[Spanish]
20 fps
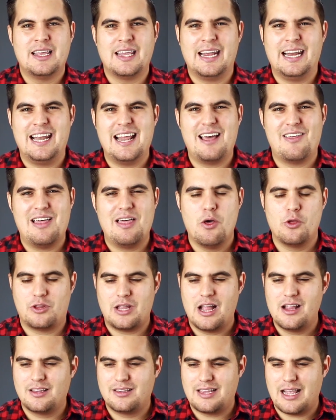y le has dado
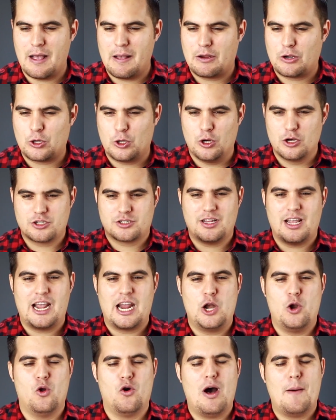tantas
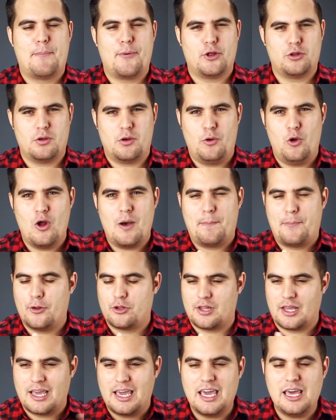cosas y lo has,
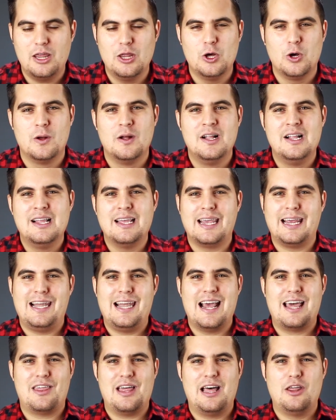protegido y
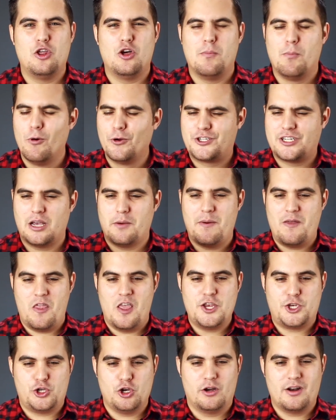le has dado muchas
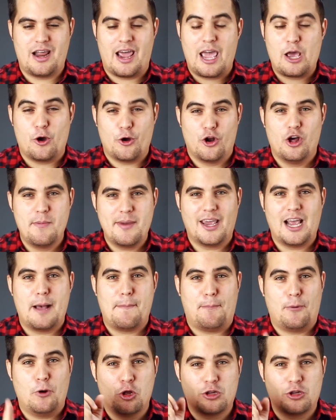bendiciones económicas.